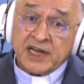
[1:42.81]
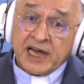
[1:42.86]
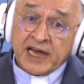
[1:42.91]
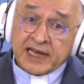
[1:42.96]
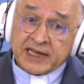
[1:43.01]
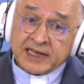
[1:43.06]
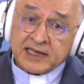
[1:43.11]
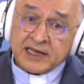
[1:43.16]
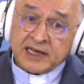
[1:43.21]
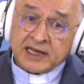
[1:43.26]

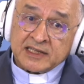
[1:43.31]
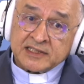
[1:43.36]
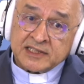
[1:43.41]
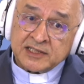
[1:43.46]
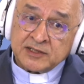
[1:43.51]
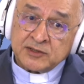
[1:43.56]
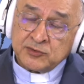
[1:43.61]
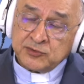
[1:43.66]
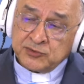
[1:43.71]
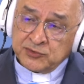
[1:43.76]
é que a,
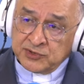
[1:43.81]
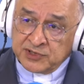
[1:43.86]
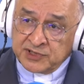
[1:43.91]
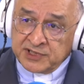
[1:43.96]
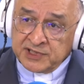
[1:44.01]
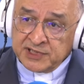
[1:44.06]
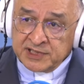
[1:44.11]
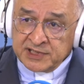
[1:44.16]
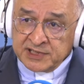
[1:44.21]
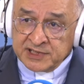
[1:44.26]
atitude
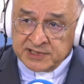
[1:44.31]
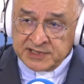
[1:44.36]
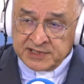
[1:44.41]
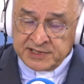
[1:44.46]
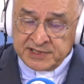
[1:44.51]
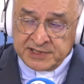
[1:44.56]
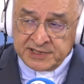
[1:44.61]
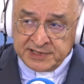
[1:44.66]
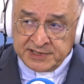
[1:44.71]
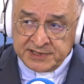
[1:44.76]
de,
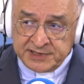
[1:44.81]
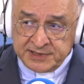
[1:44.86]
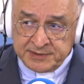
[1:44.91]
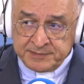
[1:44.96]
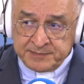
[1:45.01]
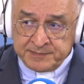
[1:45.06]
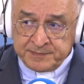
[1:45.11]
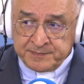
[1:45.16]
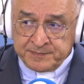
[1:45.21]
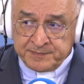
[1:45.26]

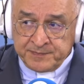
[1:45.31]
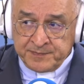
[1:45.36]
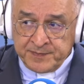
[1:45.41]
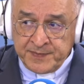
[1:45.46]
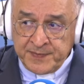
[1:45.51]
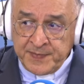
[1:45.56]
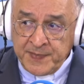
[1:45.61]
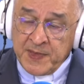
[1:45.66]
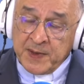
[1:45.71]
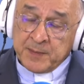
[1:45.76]
de,
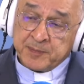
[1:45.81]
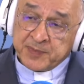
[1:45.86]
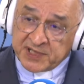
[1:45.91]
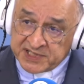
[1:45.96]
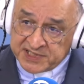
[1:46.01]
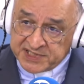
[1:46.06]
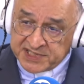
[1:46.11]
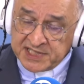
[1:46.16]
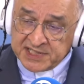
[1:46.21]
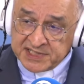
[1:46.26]
de
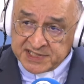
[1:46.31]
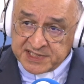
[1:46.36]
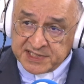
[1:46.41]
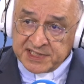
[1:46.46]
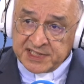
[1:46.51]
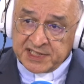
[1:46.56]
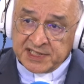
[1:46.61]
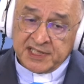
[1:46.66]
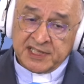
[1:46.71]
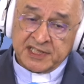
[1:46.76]
presença
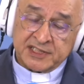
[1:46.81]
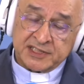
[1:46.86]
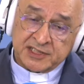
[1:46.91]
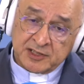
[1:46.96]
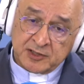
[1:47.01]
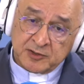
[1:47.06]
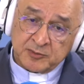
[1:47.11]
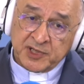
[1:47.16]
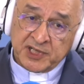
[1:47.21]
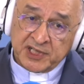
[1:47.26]
da Igreja
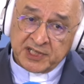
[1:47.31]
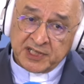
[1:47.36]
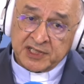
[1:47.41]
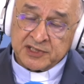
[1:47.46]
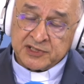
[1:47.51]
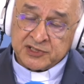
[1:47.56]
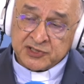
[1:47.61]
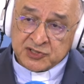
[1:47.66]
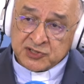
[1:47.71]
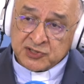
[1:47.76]
no meio
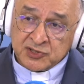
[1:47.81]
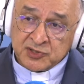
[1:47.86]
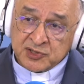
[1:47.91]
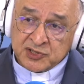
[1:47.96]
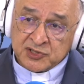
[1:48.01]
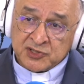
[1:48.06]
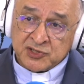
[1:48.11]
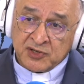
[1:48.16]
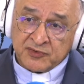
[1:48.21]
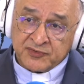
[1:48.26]
daqueles que,
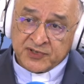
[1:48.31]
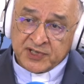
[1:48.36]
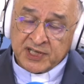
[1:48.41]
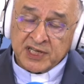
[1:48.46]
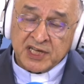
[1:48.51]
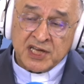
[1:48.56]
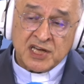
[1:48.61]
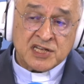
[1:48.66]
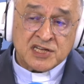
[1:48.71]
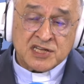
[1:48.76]
que sofrem
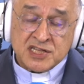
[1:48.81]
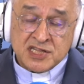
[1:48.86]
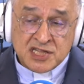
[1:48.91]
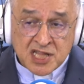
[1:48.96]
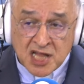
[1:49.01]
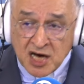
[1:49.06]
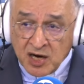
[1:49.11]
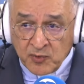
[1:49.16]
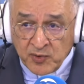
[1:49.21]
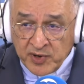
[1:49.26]

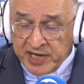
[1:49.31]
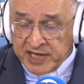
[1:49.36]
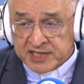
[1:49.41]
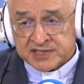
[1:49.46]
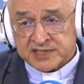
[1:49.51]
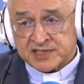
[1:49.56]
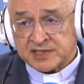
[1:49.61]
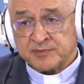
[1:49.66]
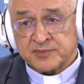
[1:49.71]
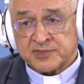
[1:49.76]
não é
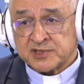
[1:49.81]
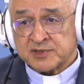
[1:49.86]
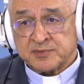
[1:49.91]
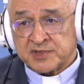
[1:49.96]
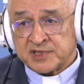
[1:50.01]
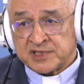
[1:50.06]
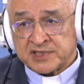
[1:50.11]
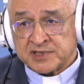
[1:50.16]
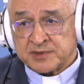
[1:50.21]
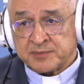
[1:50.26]

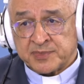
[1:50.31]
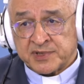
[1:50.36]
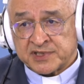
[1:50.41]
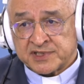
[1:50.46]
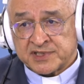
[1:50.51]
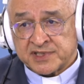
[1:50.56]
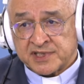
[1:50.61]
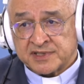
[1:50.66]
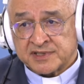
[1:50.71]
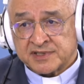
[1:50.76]
simplesmente as
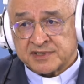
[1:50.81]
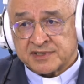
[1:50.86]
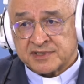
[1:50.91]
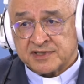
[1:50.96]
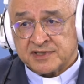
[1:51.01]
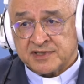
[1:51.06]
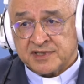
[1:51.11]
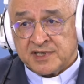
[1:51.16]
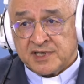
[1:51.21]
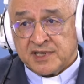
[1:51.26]
IPCS.
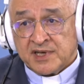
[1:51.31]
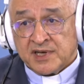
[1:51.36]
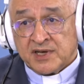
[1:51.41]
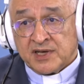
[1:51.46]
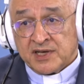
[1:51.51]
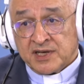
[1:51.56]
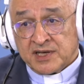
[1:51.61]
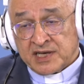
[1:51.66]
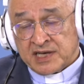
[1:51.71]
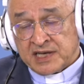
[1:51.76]

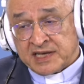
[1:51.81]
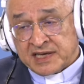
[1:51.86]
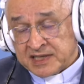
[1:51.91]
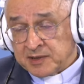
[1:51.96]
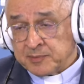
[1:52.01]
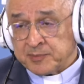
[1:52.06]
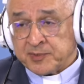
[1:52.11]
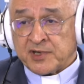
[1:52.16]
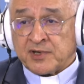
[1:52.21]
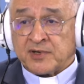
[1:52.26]
Em
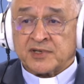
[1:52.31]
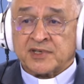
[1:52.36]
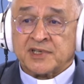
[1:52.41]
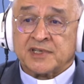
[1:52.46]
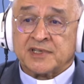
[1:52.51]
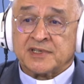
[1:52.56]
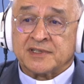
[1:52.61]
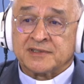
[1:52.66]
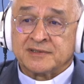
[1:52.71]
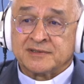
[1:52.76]
cada
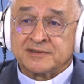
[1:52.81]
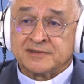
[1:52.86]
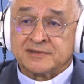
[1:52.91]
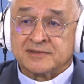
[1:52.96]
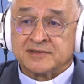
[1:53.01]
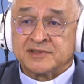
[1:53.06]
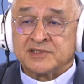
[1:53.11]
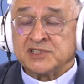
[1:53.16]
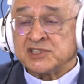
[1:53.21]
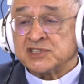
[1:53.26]
paróquia,
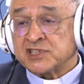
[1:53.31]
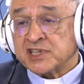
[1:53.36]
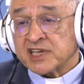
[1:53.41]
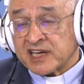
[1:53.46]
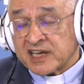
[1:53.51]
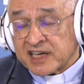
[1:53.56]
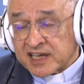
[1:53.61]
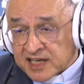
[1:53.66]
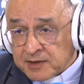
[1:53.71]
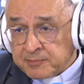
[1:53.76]
e isto é
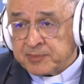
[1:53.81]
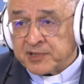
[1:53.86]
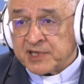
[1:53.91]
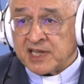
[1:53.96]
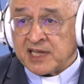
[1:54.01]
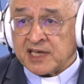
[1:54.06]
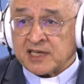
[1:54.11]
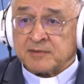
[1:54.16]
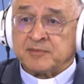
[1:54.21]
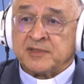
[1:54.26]

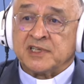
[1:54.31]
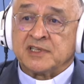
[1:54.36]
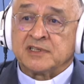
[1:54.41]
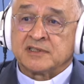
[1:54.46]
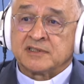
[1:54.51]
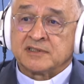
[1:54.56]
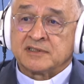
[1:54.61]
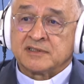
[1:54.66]
capilarmente,